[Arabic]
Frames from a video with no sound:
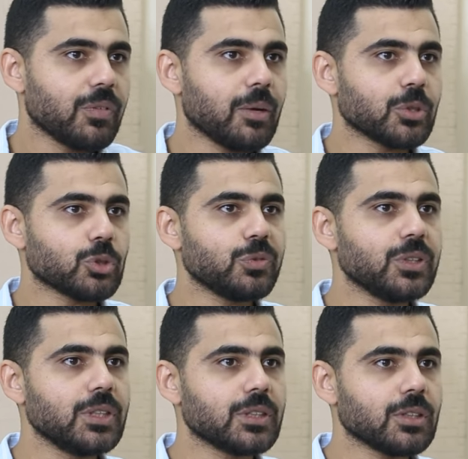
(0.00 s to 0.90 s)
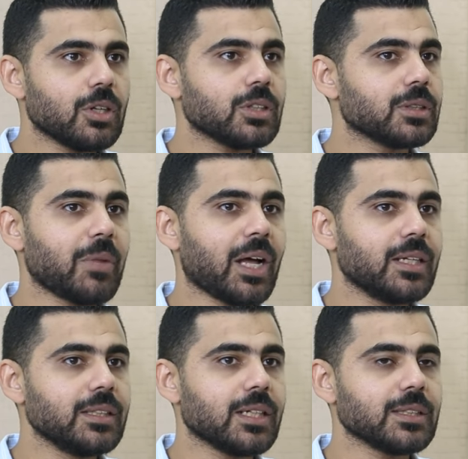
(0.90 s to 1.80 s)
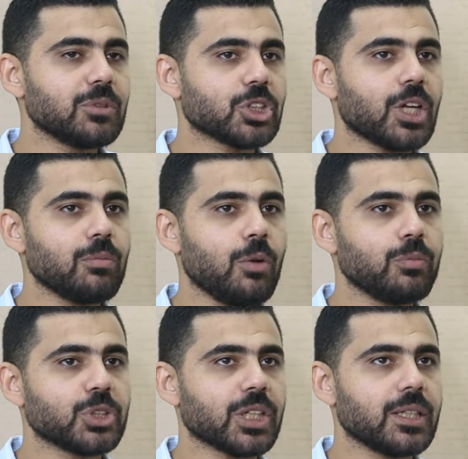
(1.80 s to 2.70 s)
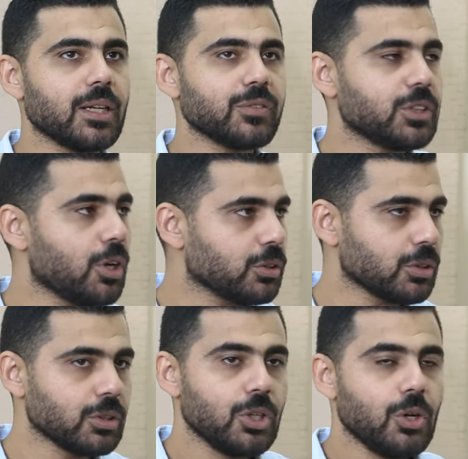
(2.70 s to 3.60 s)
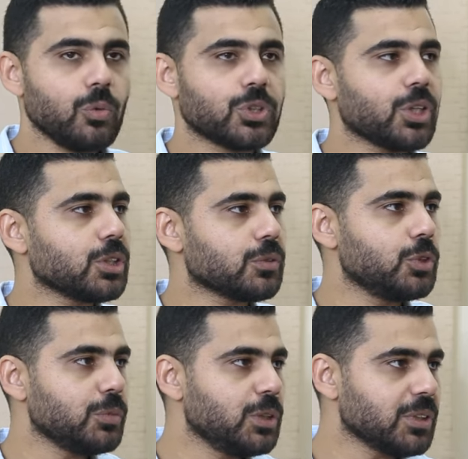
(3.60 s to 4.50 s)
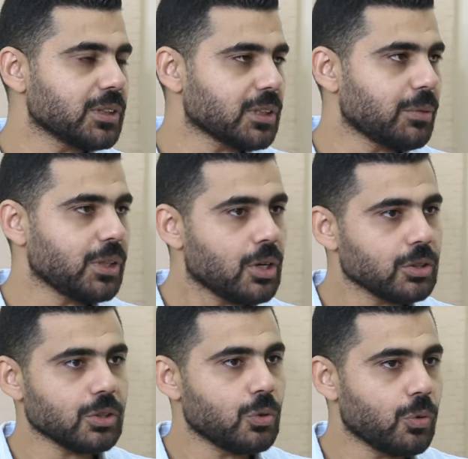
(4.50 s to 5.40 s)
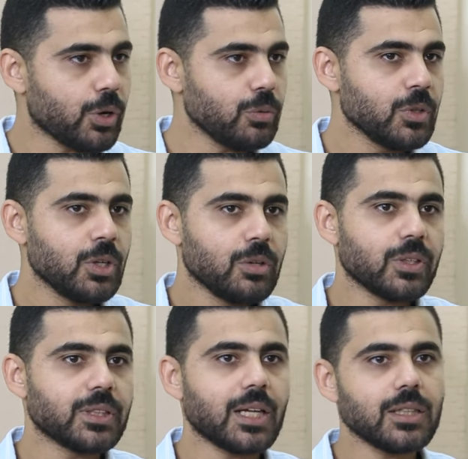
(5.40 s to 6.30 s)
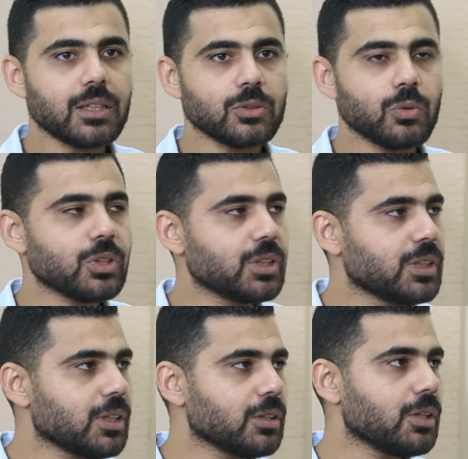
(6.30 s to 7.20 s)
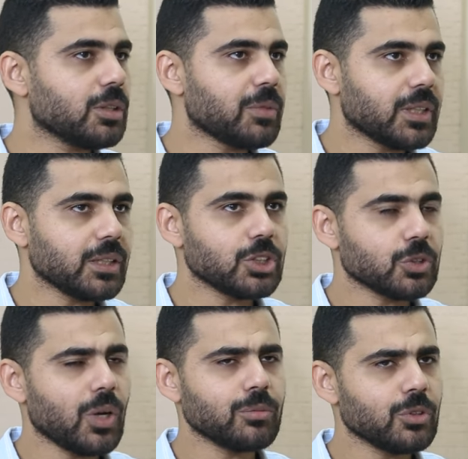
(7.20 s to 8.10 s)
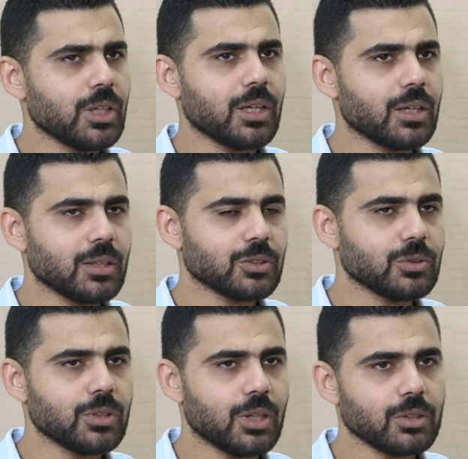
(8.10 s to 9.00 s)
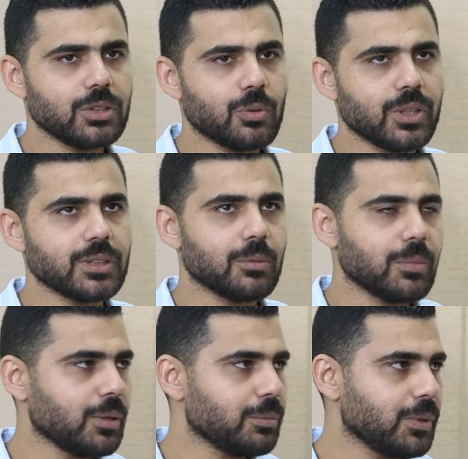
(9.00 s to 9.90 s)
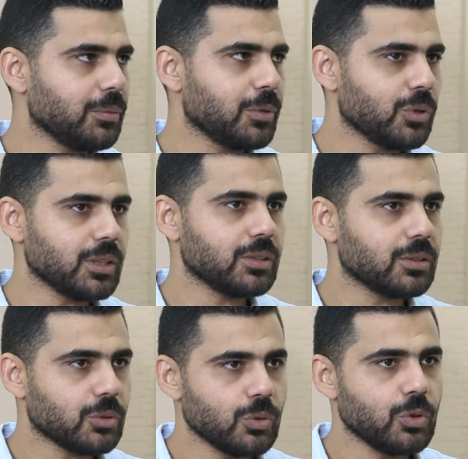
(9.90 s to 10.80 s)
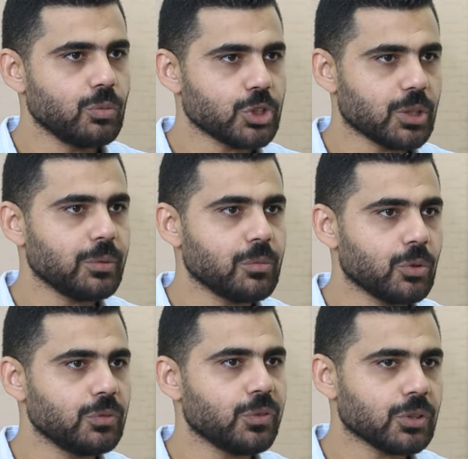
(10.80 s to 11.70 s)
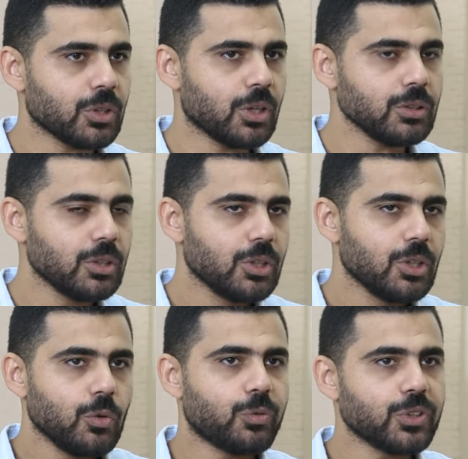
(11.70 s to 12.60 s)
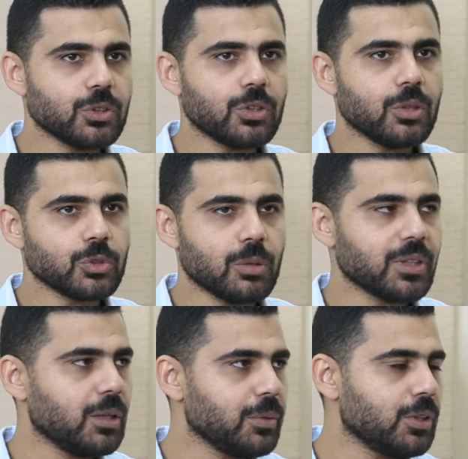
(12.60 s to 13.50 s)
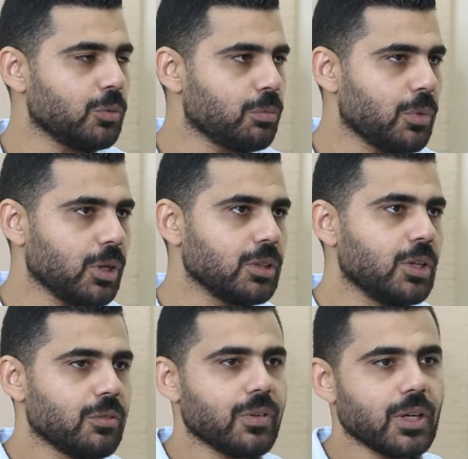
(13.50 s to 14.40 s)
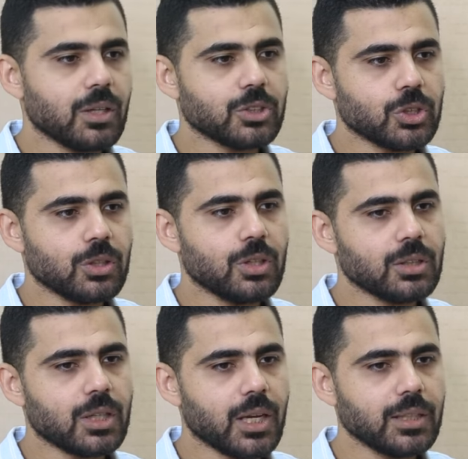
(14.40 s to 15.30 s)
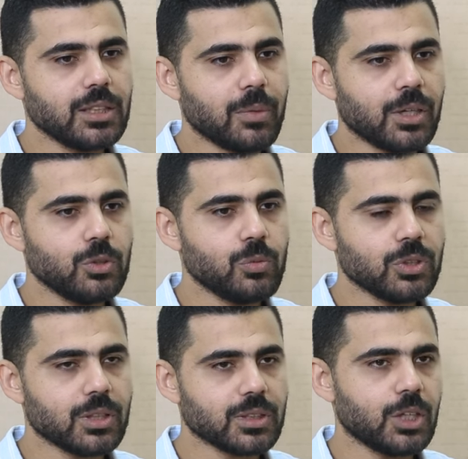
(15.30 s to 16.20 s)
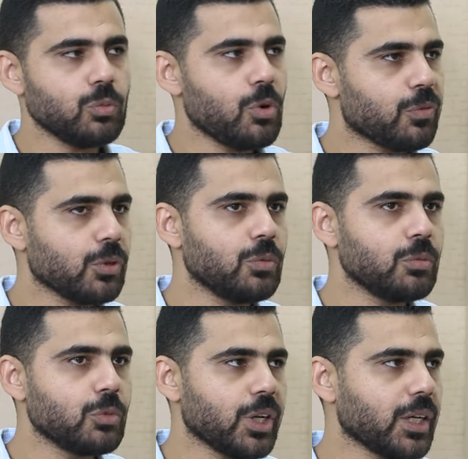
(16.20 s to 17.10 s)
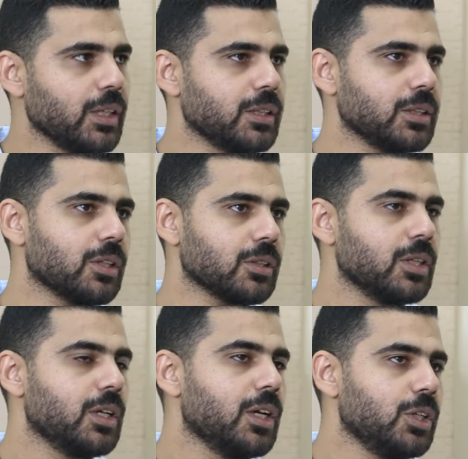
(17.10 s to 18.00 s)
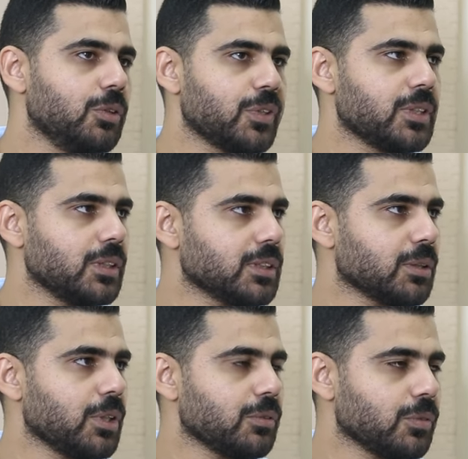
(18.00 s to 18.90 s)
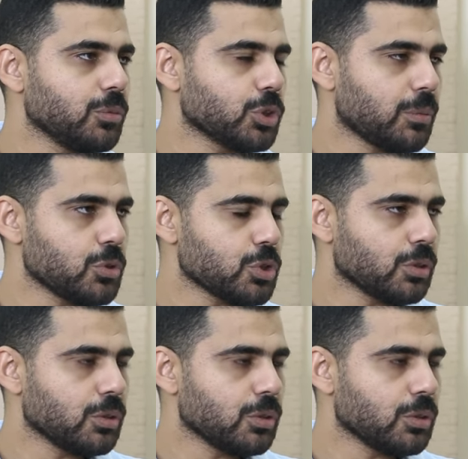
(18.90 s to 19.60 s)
فبشوف ان انت النهارده مع ان انت لازم تشتغل معاهم بشكل نفسي اكتر وتغرس فيهم قيمه الزمالك اكتر جواهم فانت عندك ادوار كتيره النهارده محتاج تشتغل الحمد لله انا اظن علاقتي كويسه بالولاد كلهم والشباب اللي موجودين في القطاعات وفي ثقه متبادله بيننا وبين بعض فان شاء الله اقدر اخدم عليهم واقدر اساعدهم واوفر لهم المناخ اللي يقدر يفيد نادي الزمالك في المستقبل ان شاء